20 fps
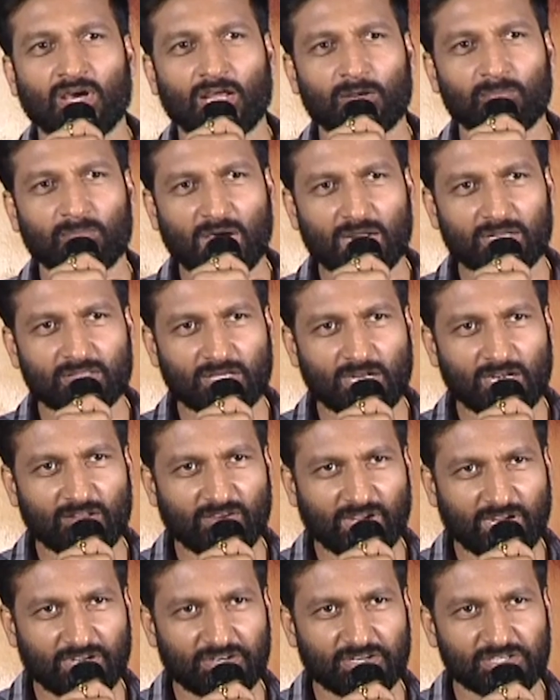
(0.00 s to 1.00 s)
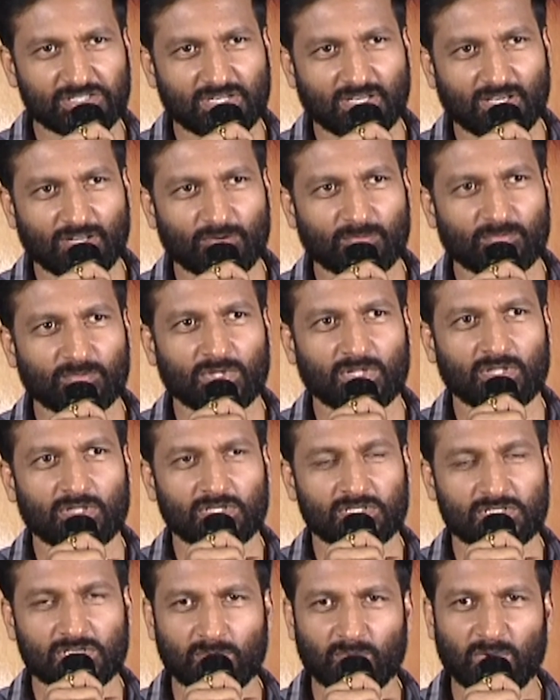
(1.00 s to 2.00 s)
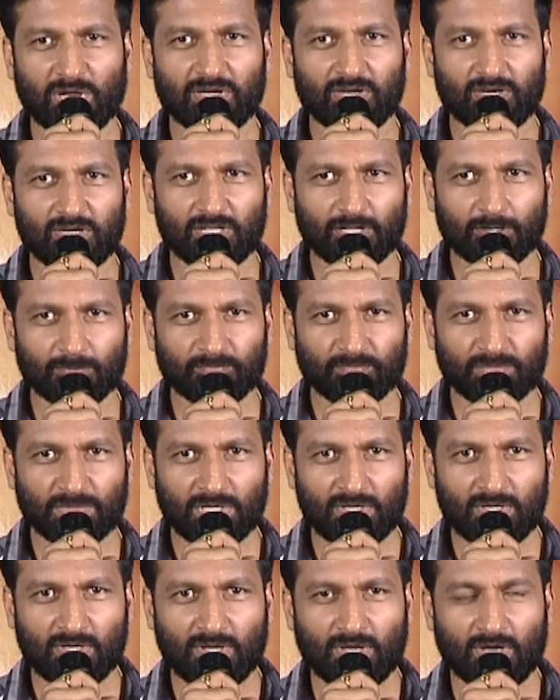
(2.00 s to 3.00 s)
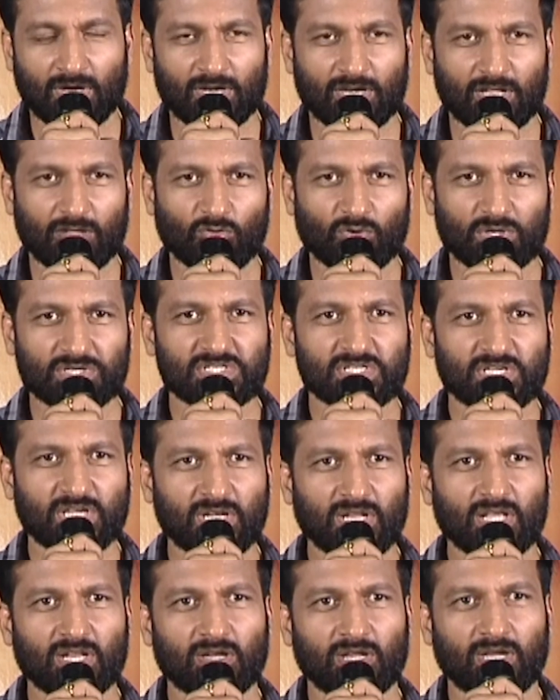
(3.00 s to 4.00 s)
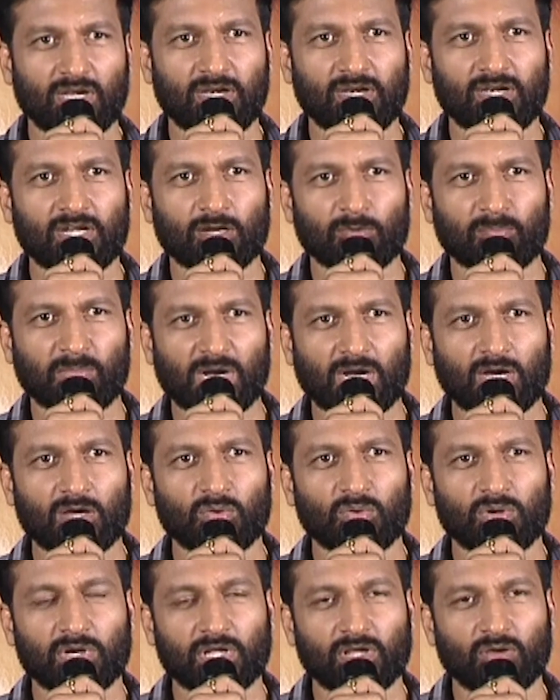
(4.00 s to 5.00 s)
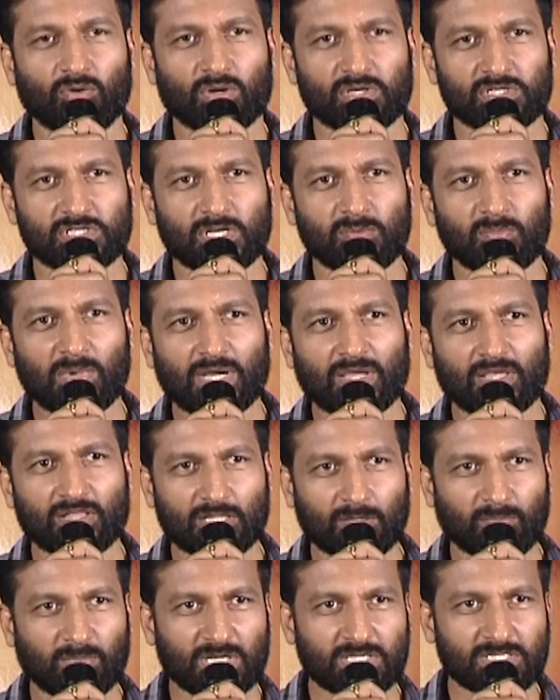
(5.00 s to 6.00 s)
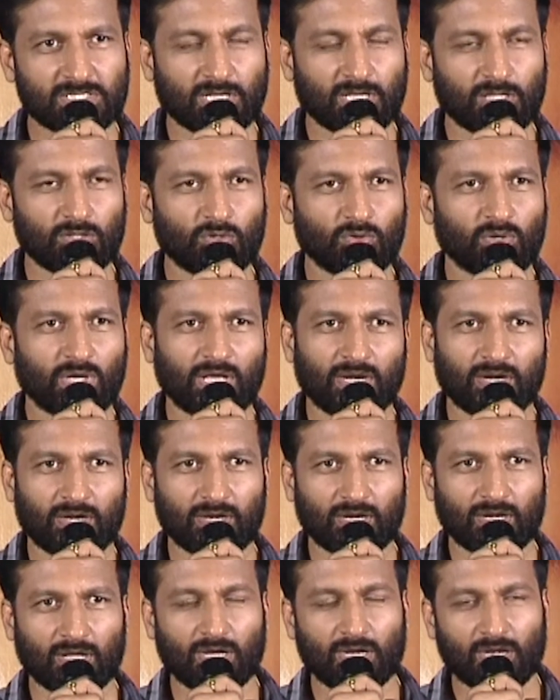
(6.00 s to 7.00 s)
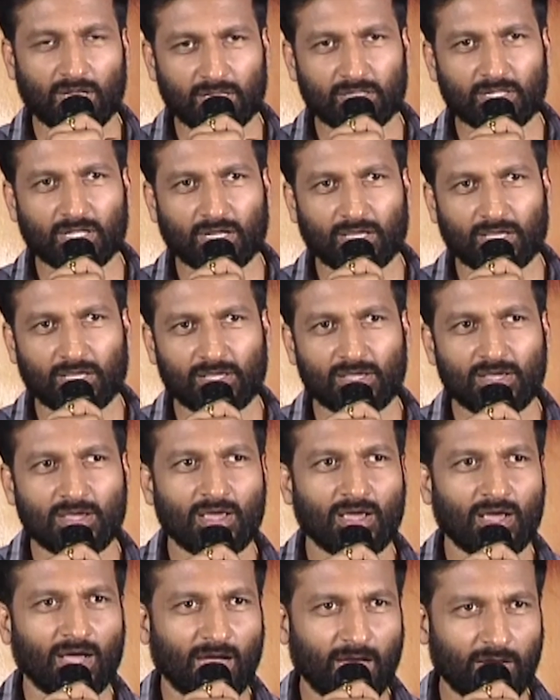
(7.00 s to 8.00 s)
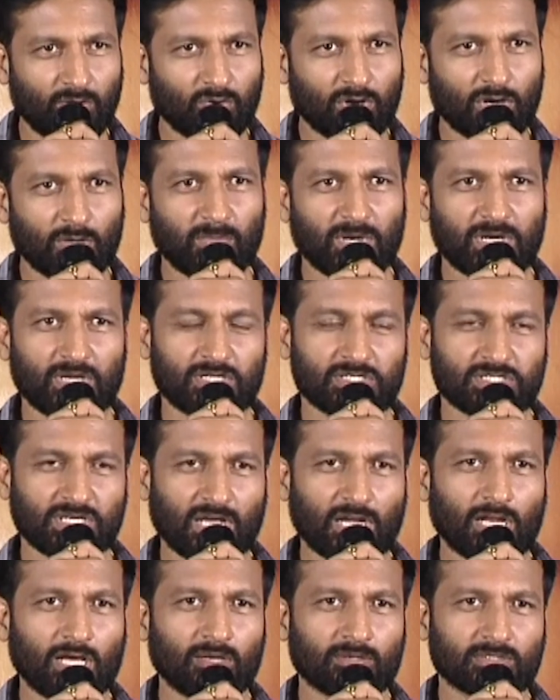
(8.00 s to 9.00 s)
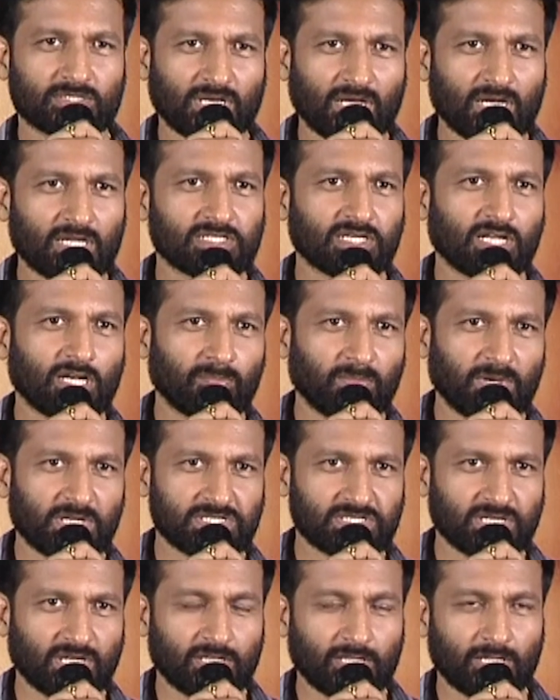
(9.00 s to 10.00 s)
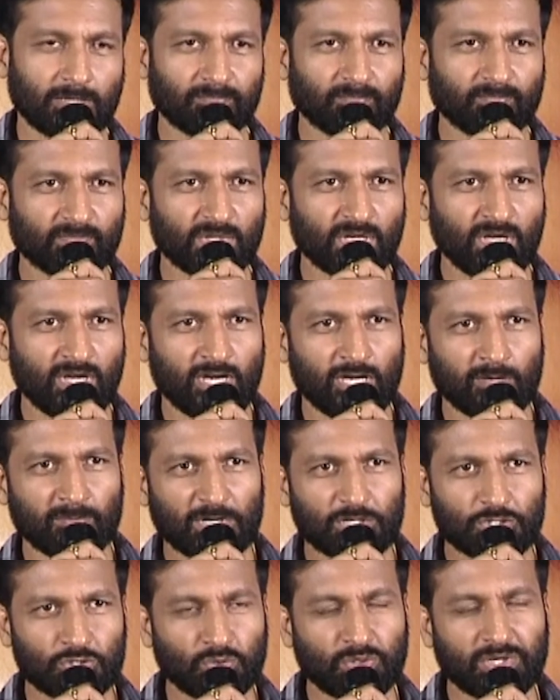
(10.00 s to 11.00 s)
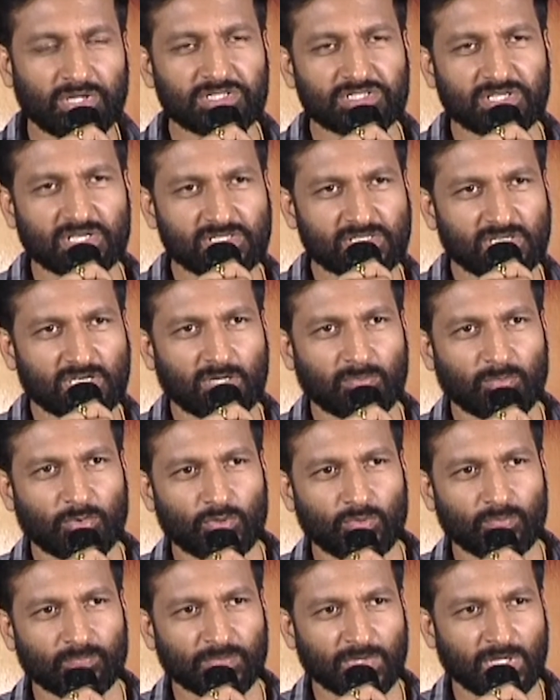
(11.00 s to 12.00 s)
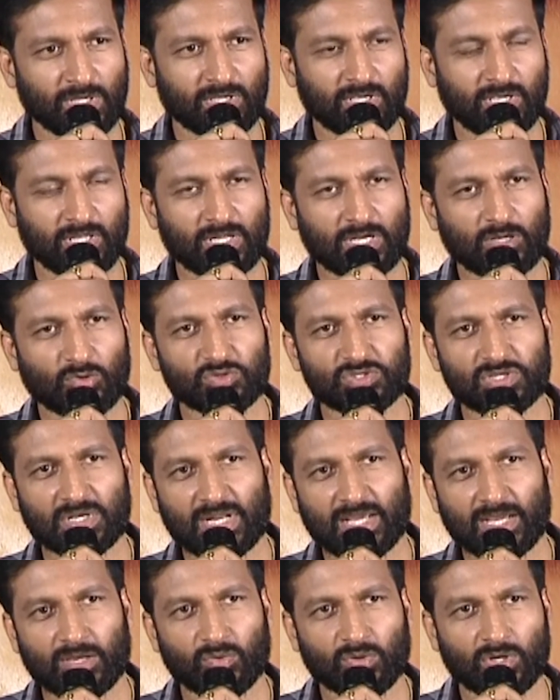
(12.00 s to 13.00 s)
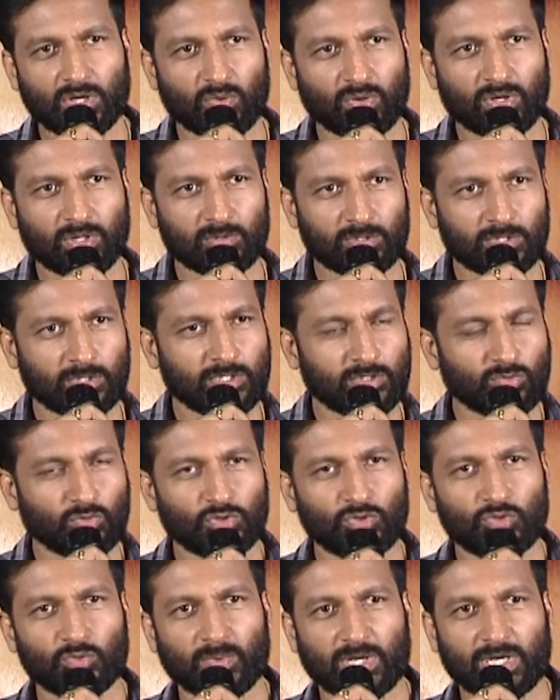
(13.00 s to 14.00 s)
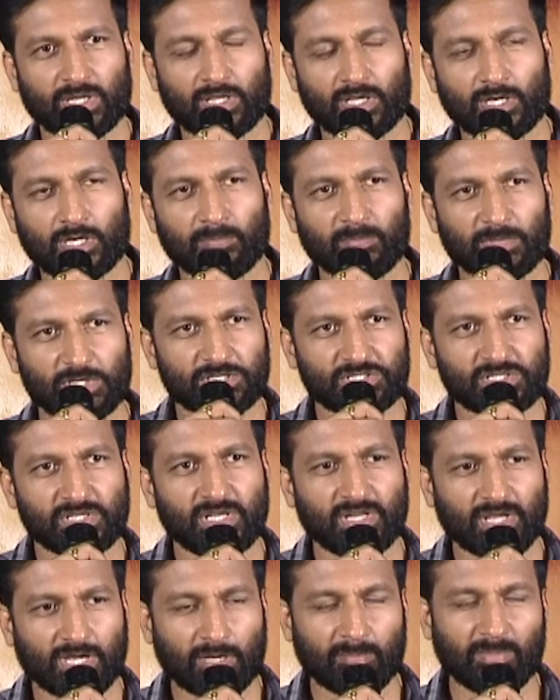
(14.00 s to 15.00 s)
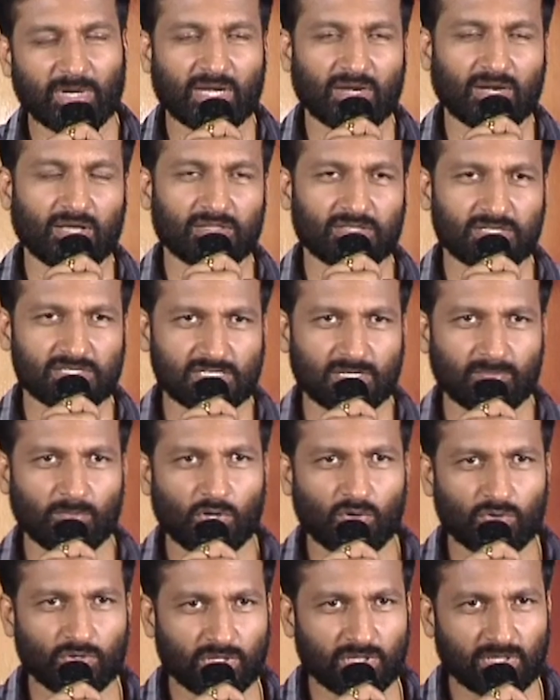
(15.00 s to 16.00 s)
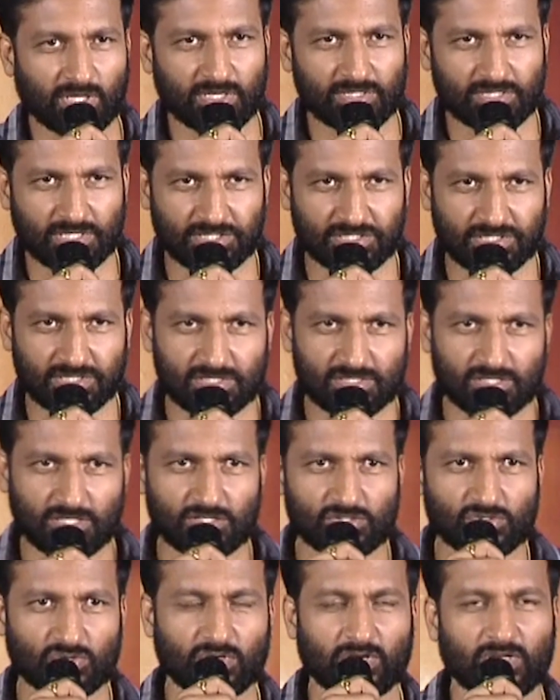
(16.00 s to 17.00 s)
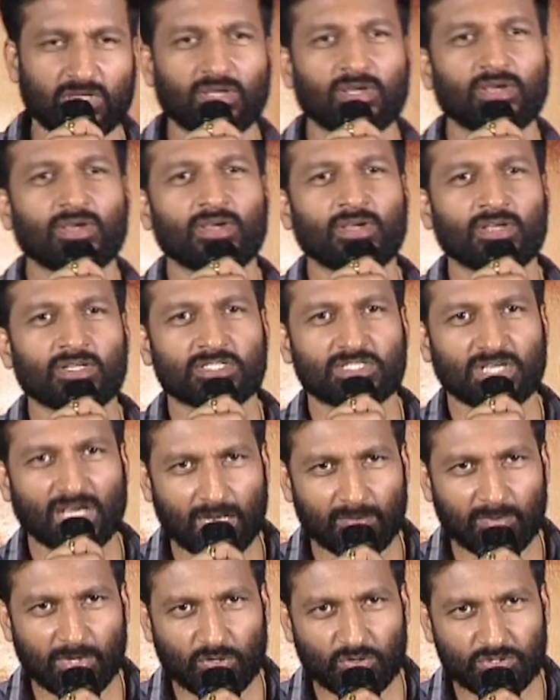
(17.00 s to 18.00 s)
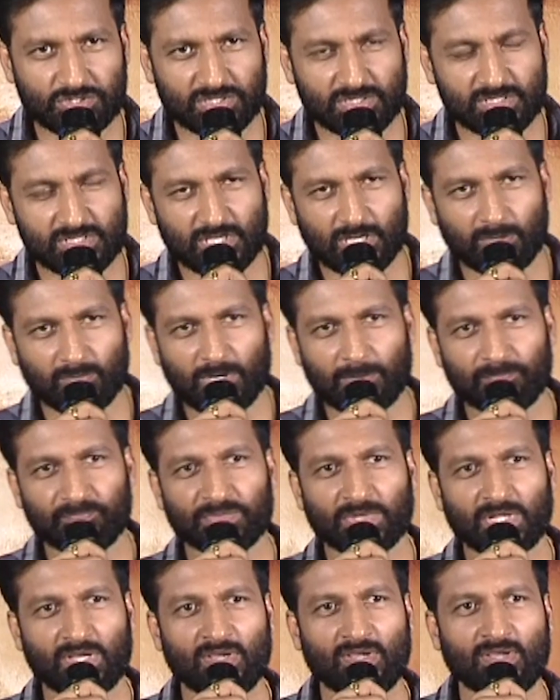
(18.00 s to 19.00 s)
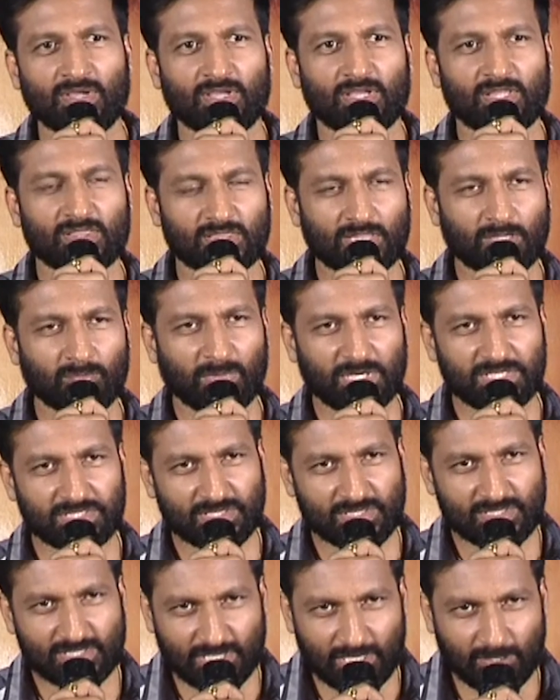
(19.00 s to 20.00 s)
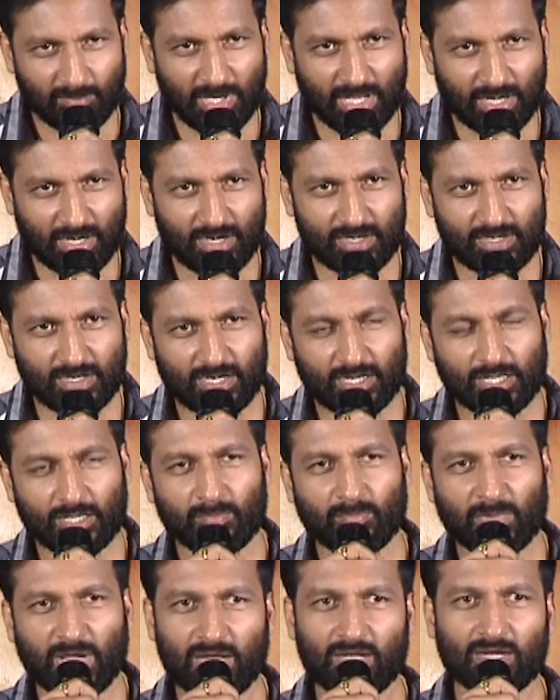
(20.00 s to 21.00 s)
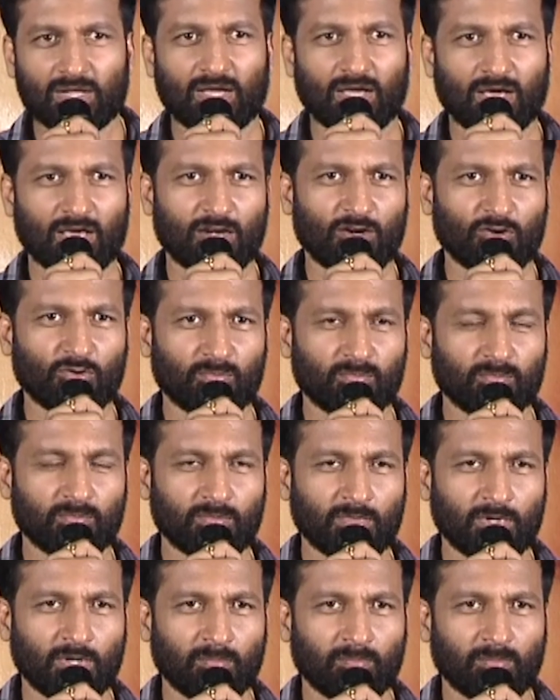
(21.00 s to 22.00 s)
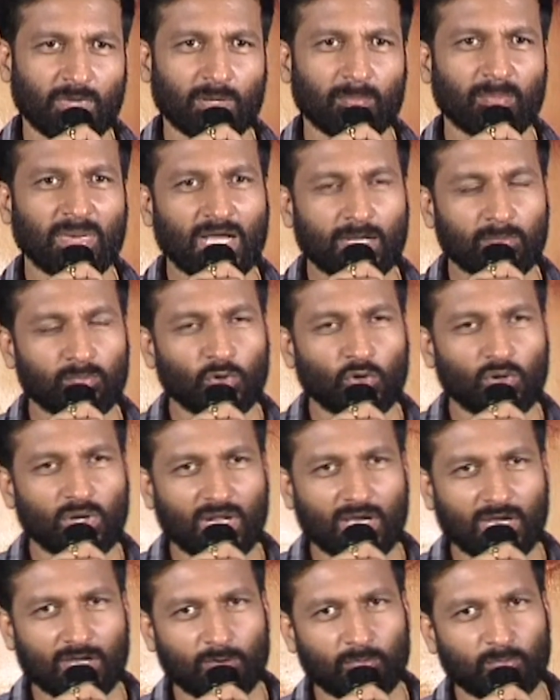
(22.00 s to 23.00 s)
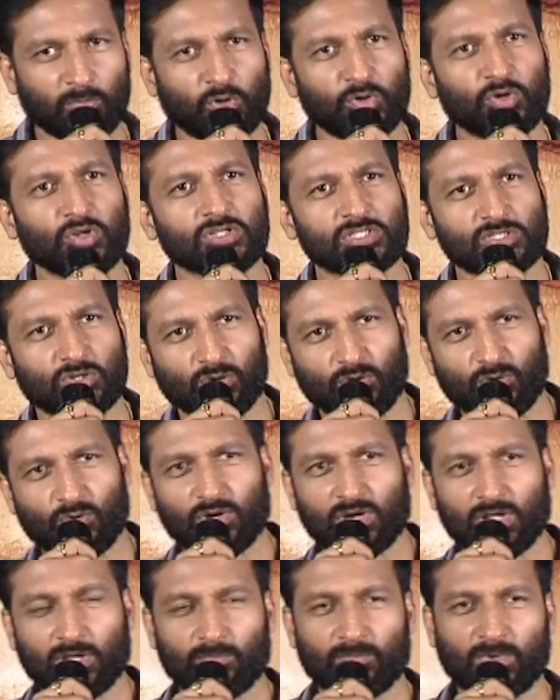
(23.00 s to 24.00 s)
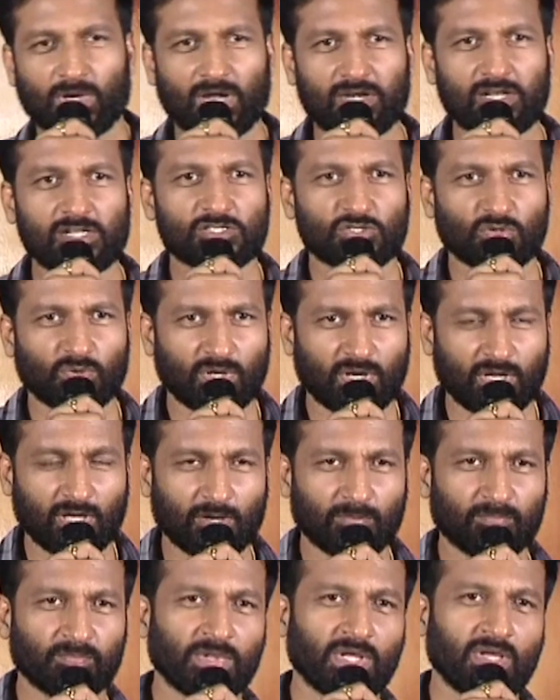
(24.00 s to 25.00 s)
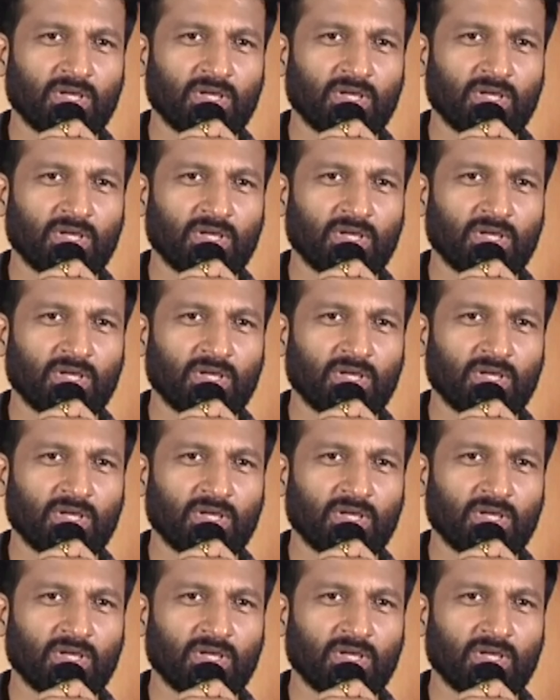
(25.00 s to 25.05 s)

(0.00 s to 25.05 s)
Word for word: అండ్ మార్తాండ వెంకటేష్ గారు ఈ సినిమా ఎడిటర్ అంటే ఒక సీనియర్ ఎడిటర్ పక్కన ఉంటే ఒక సినిమాకి ఎంత ప్లస్ అయ్యిందో డైరెక్టర్ కానీ అందరికీ ఆయన ఉండబట్టి చాలా చాలా చాలా ప్లస్ అయింది అంటే మనం షూటింగ్ చేసేటప్పుడు ఏదైనా కొంచెం ల్యాగ్ ఉన్నా కూడా ఇది వద్దు మనకి ఇంకా సీన్ ఇంకా బెటర్గా తీస్తే బాగుంటుంది తన సజెషన్స్ తీసుకొని చాలా బాగా వచ్చింది సినిమా ఇంత మంచి సినిమా రావడానికి మెయిన్ కారణం మన బ్యాక్ లాగా ప్రొడ్యూసర్ ఒకరు ఉన్నారు అనిల్ శంకర్ గారు